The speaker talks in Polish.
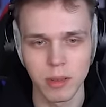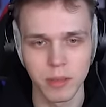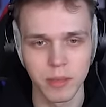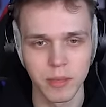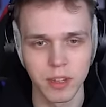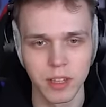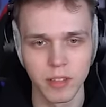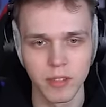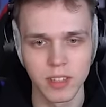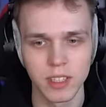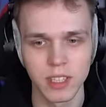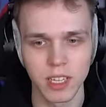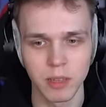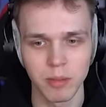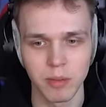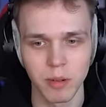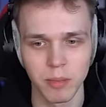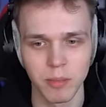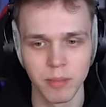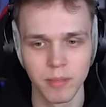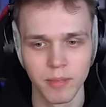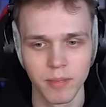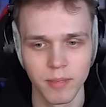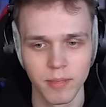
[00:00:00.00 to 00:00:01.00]
diamentowy set
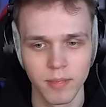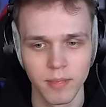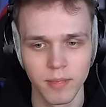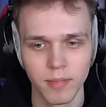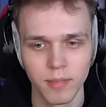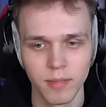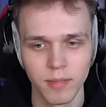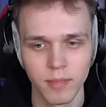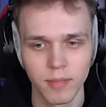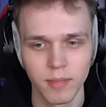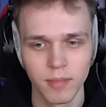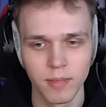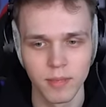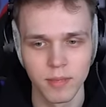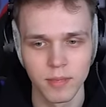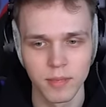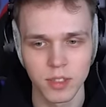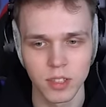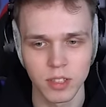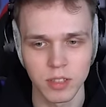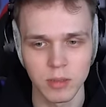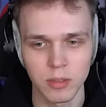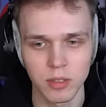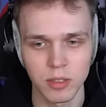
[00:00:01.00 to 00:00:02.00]
mam.
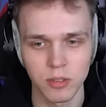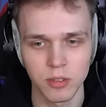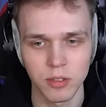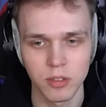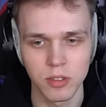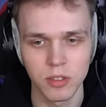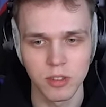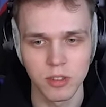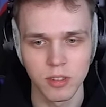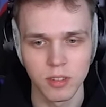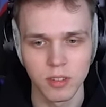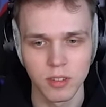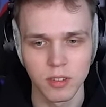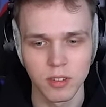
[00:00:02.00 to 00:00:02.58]
Co ty sądzisz? Jak?